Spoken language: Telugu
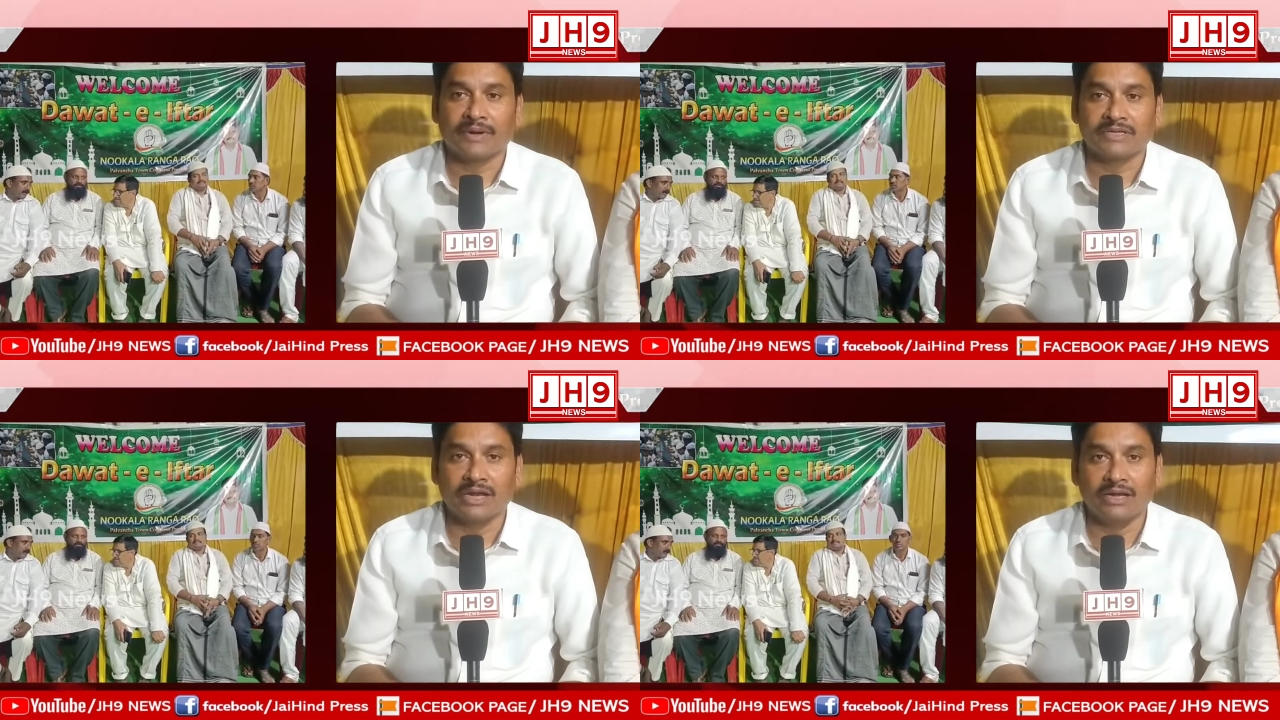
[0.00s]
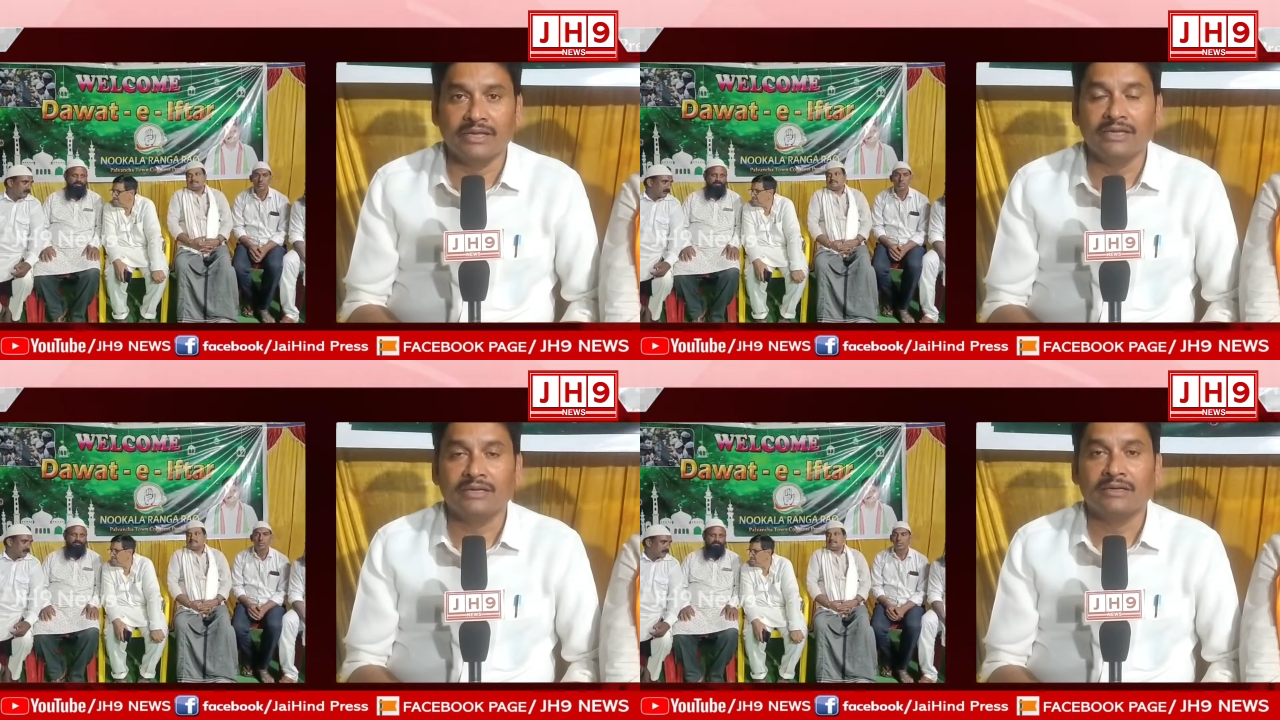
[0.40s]

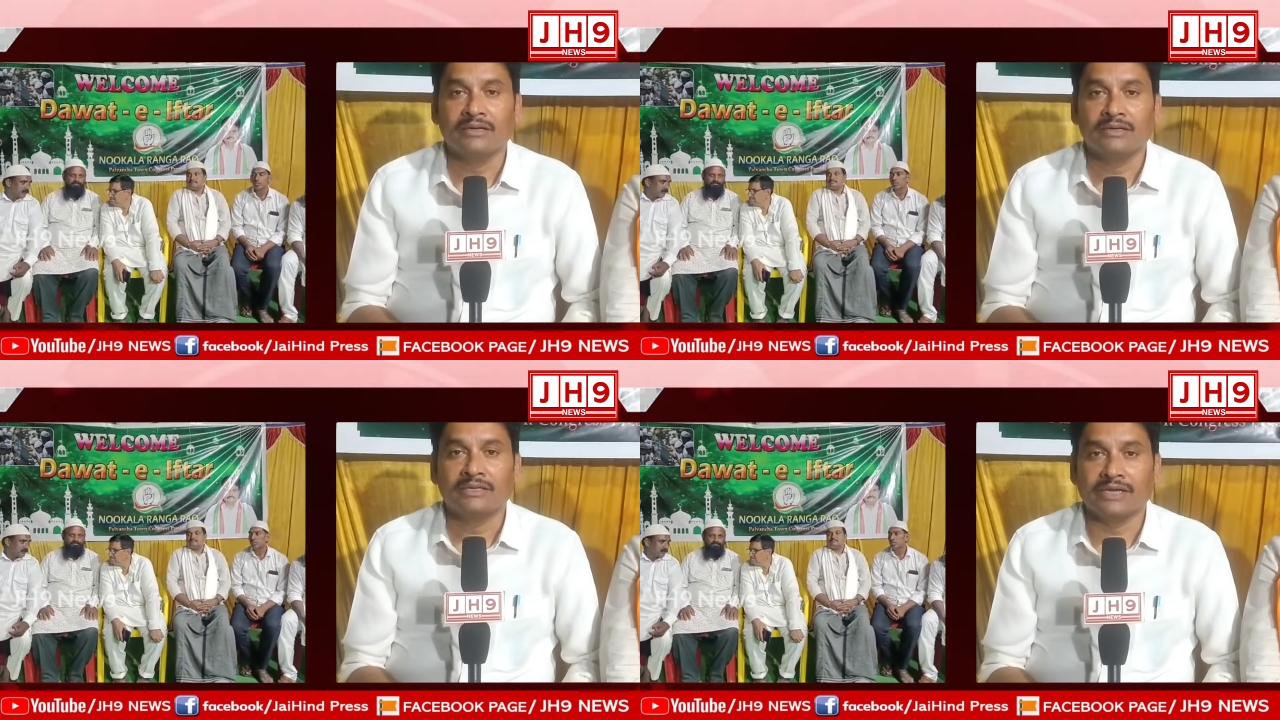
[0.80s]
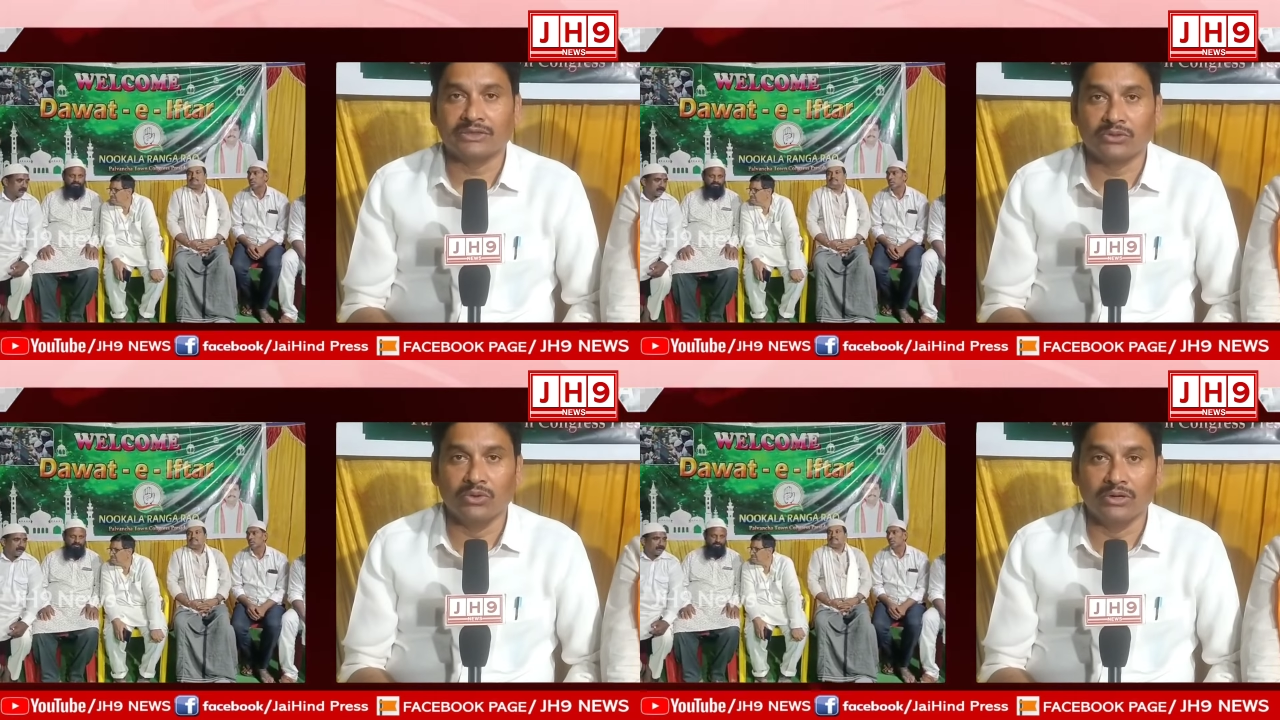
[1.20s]
ప్రజల్ని
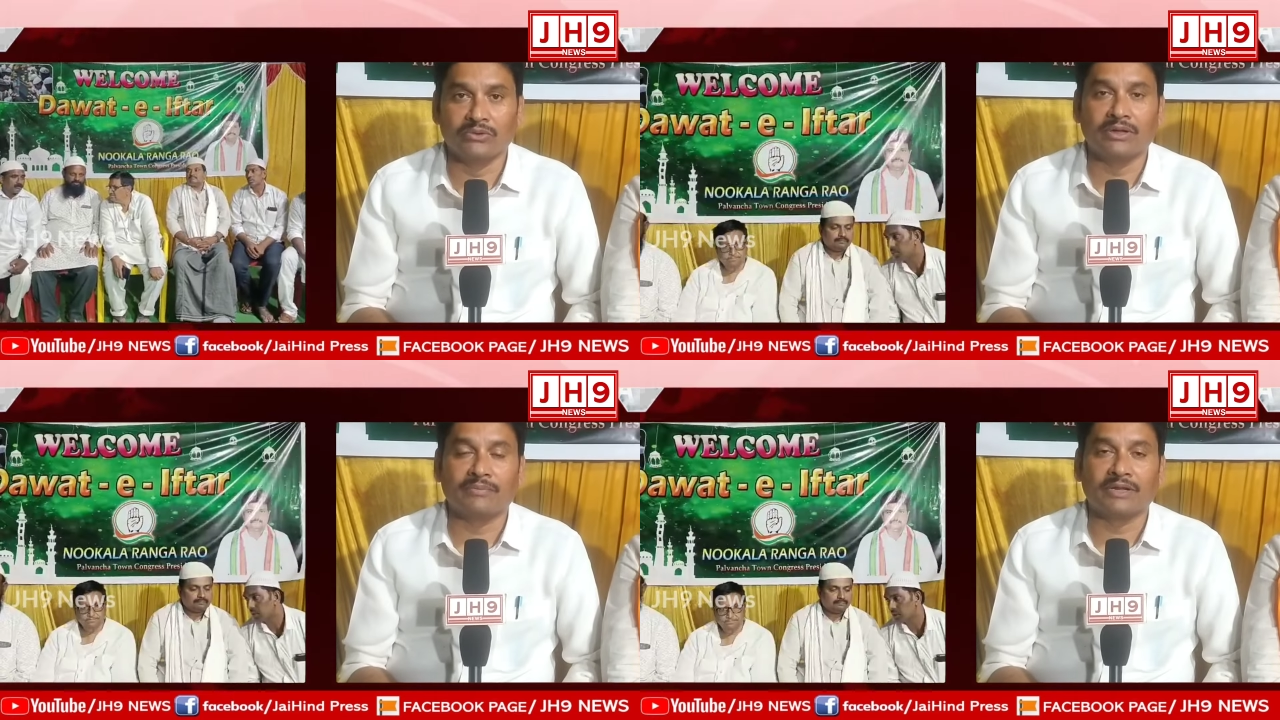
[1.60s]
శత్రువుల్ని కూడా